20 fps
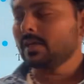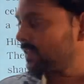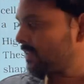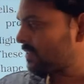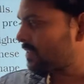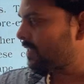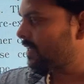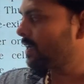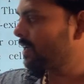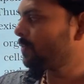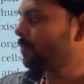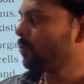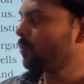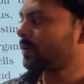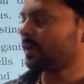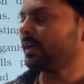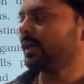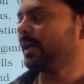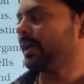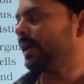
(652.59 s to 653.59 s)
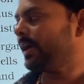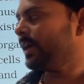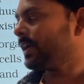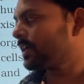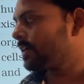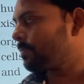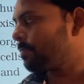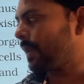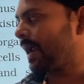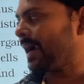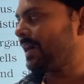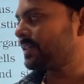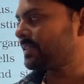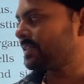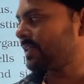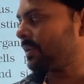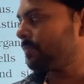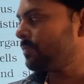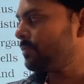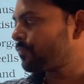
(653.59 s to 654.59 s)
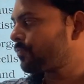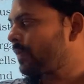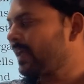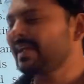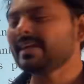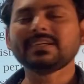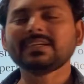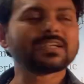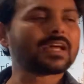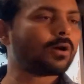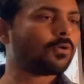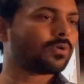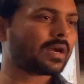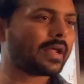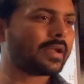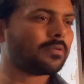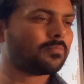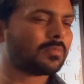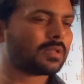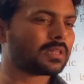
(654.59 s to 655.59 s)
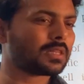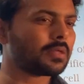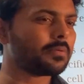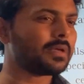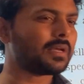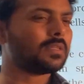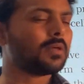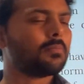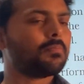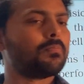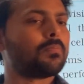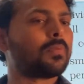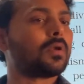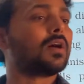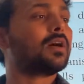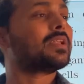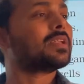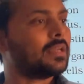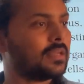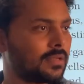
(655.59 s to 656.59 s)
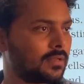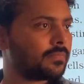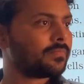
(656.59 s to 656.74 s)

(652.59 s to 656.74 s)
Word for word: इसलिए बोल रहे हैं कि प्लांट सेल भी फेंट आउटलाइन मतलब एकदम ब्लरी